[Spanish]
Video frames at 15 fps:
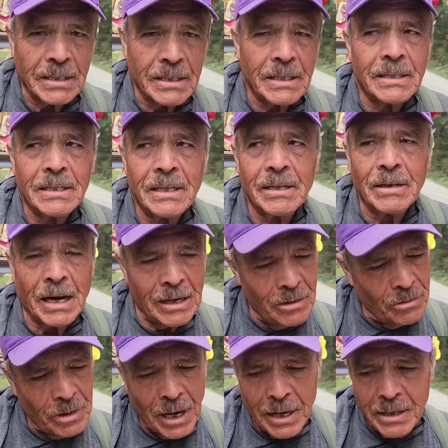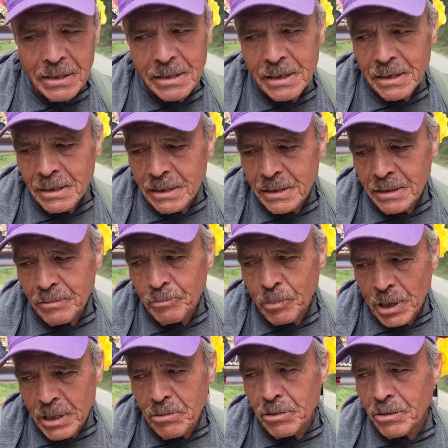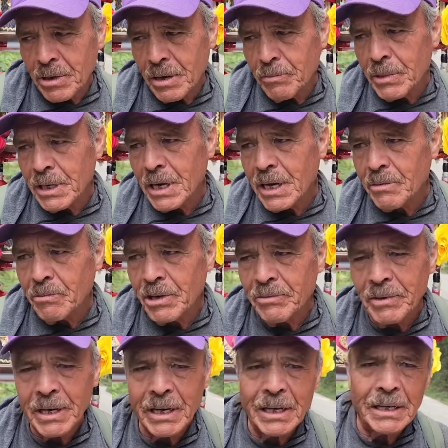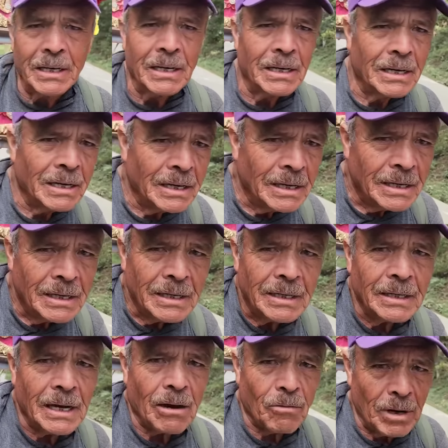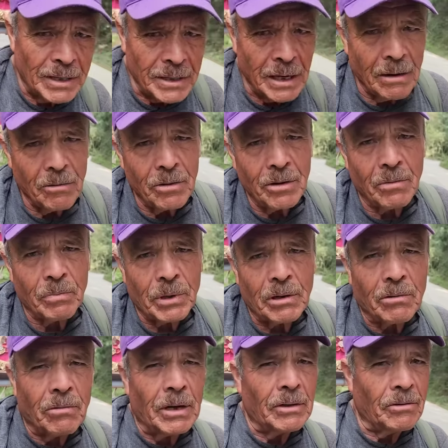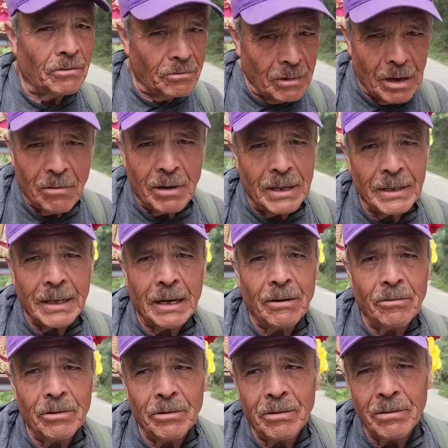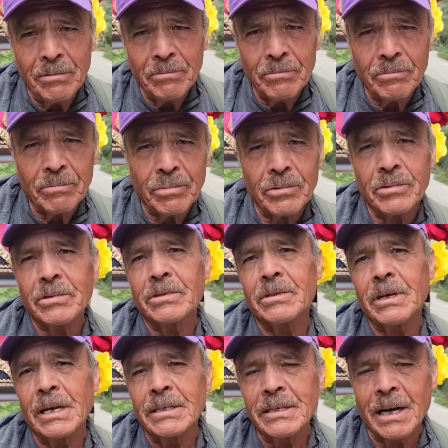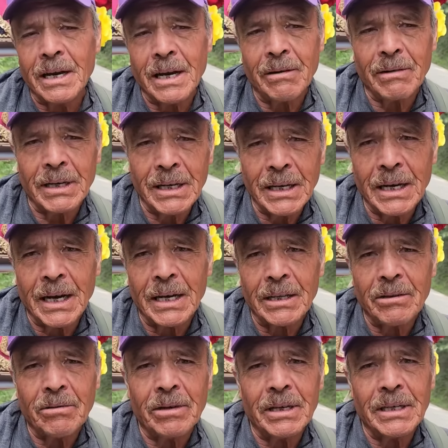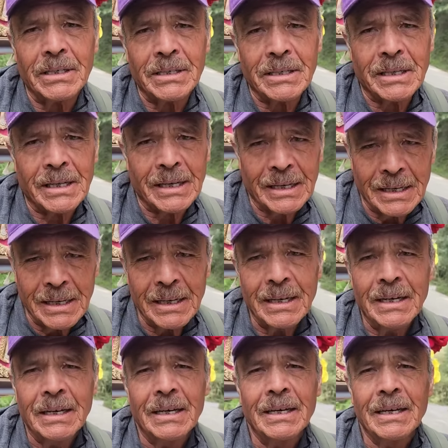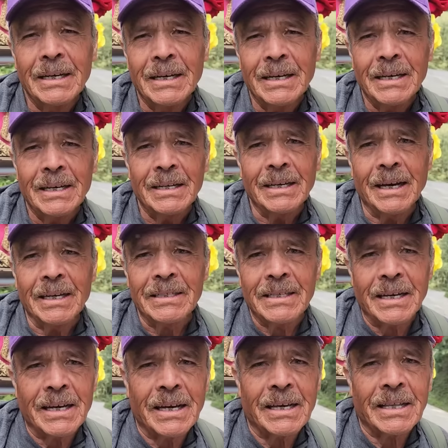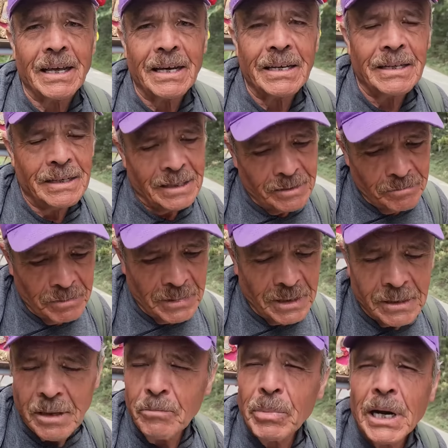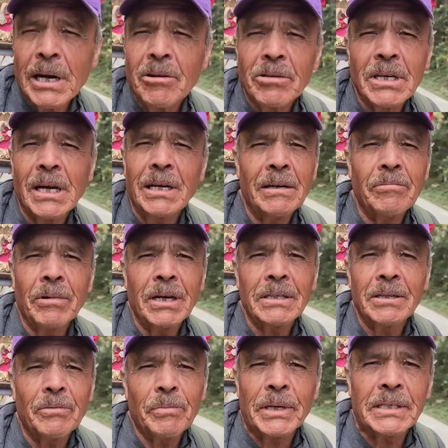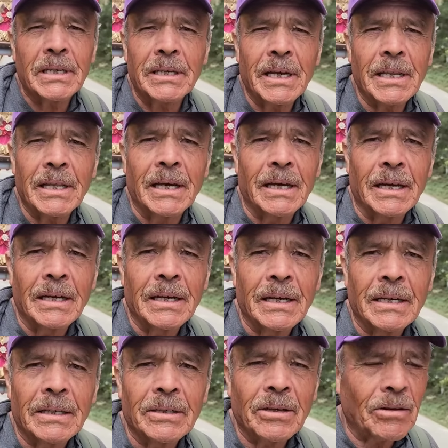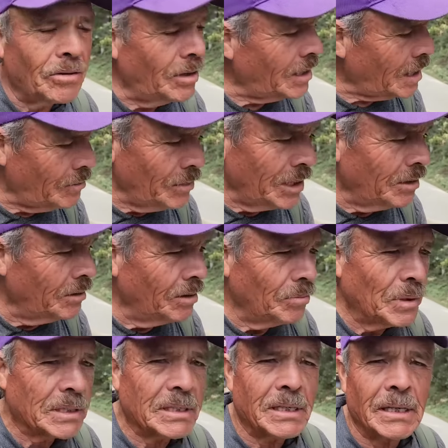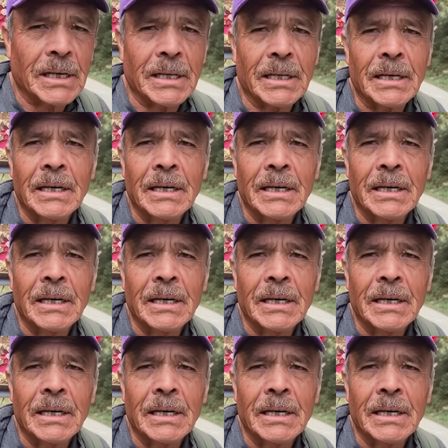Sí, sí, hay lugares que puede uno caminar muy bien y aguanta uno, pero cuando no aguanta uno, pues ahí se acaba el encanto y este y ahí se queda y, temprano sale, pues no pasa nada. No pasa nada. el camino no pasa nada.